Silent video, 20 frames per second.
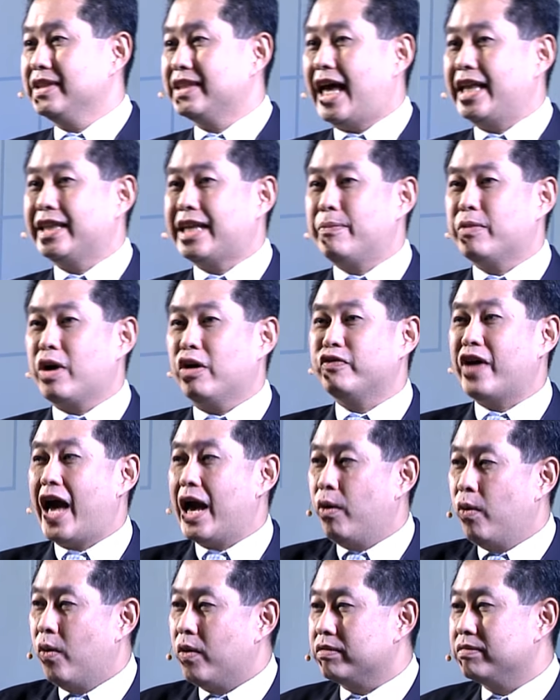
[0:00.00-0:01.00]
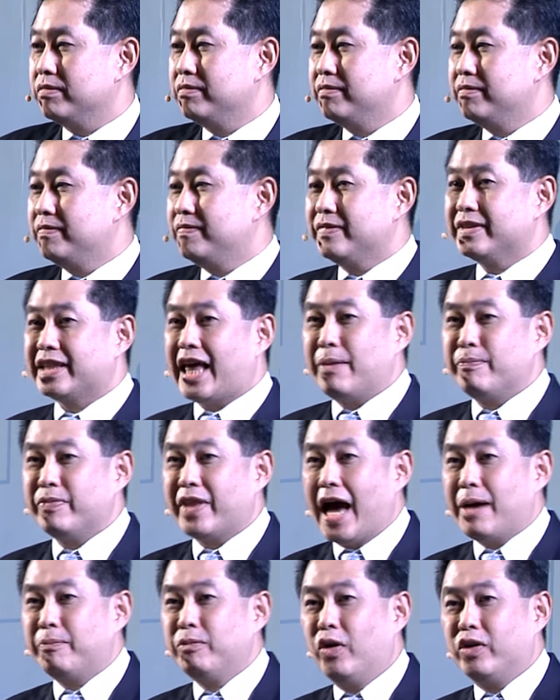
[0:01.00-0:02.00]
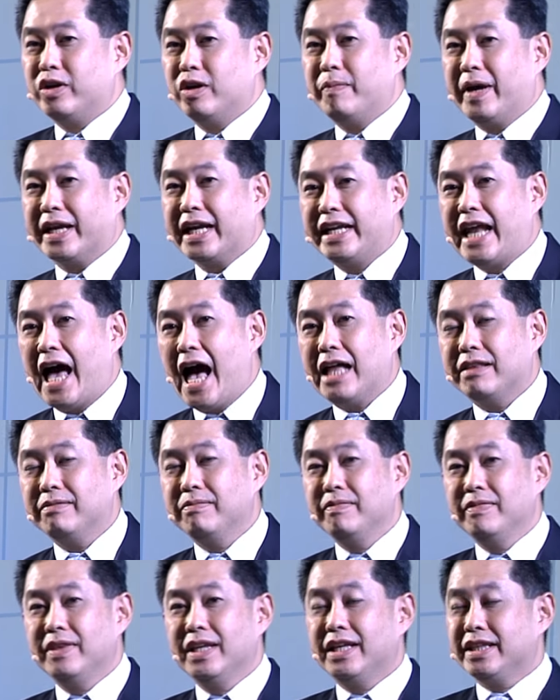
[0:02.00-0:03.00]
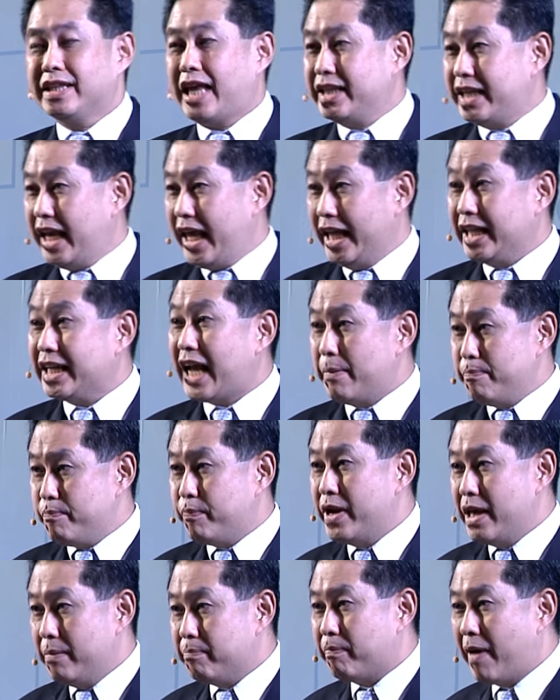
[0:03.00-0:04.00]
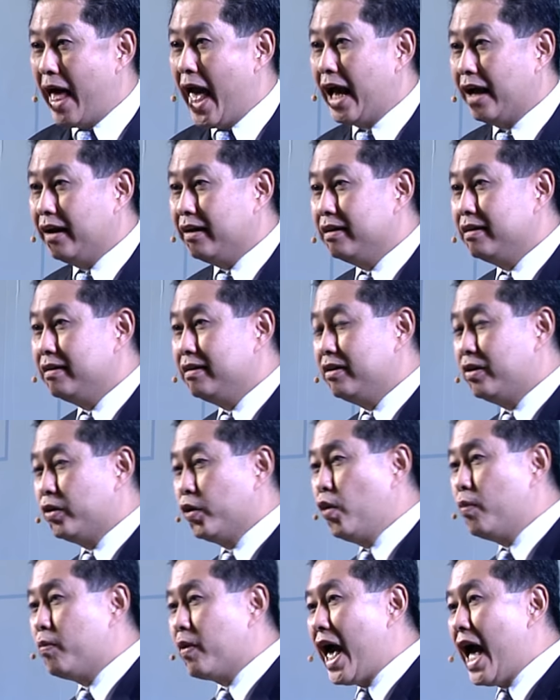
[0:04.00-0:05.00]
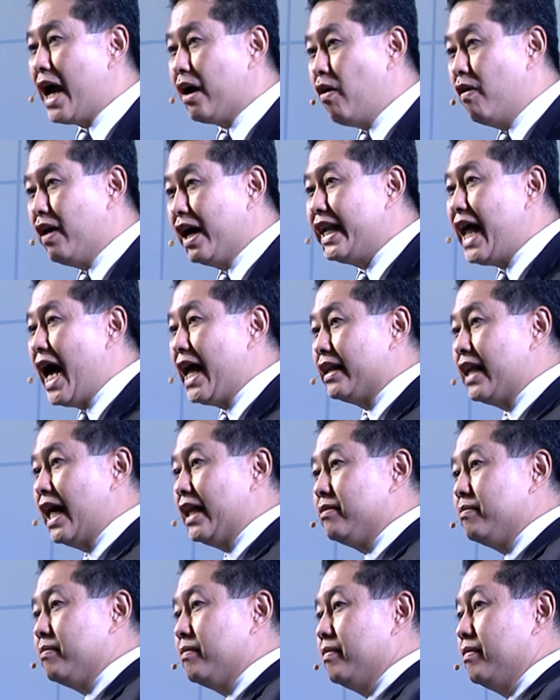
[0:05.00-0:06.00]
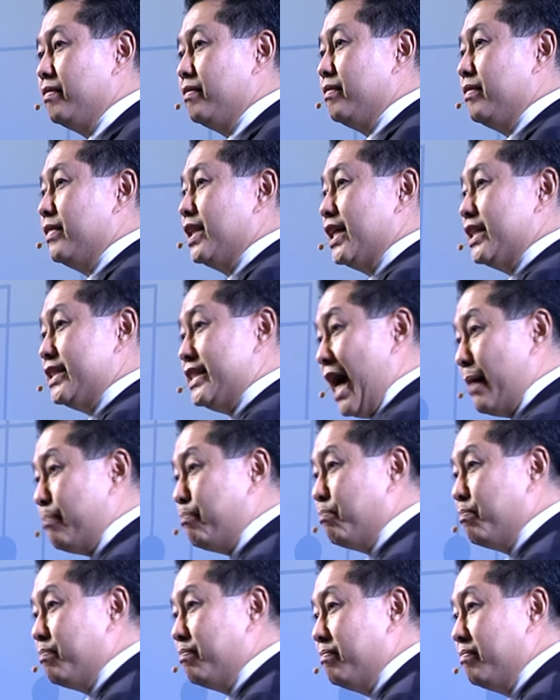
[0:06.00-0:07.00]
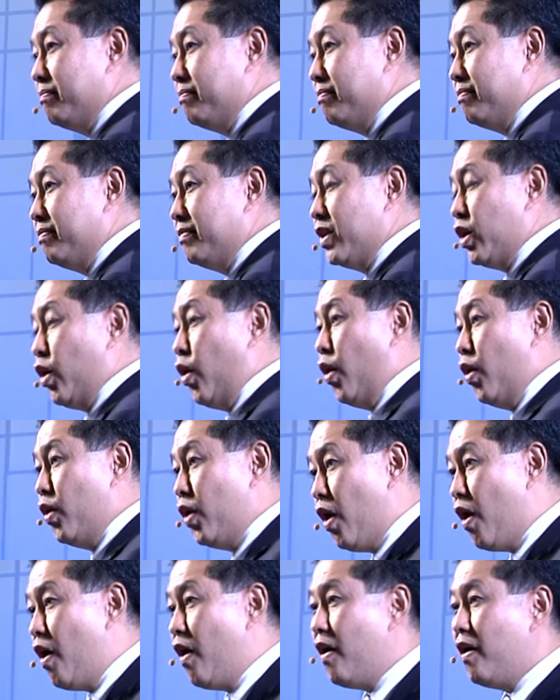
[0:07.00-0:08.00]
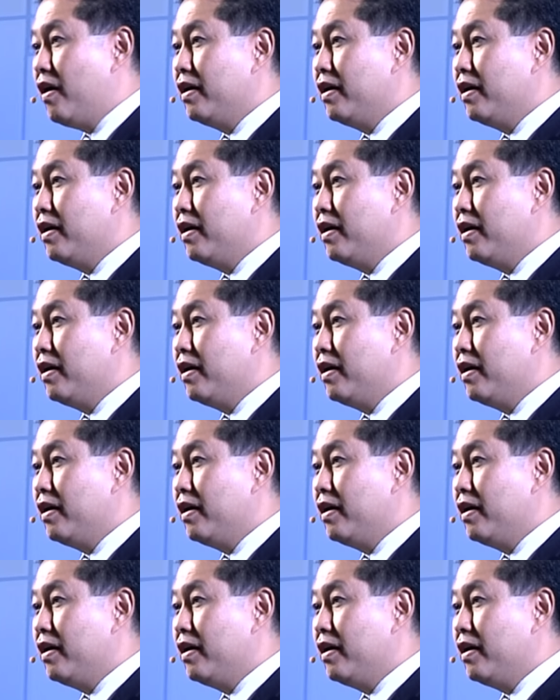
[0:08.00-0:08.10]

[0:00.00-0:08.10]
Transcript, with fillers: ท่านทำกาแฟหกทำน้ำหล่นลงไปกระดาษท่านจะเห็นการเปลี่ยนแปลงรูปร่างของกระดาษนั้นยับโค้งงอ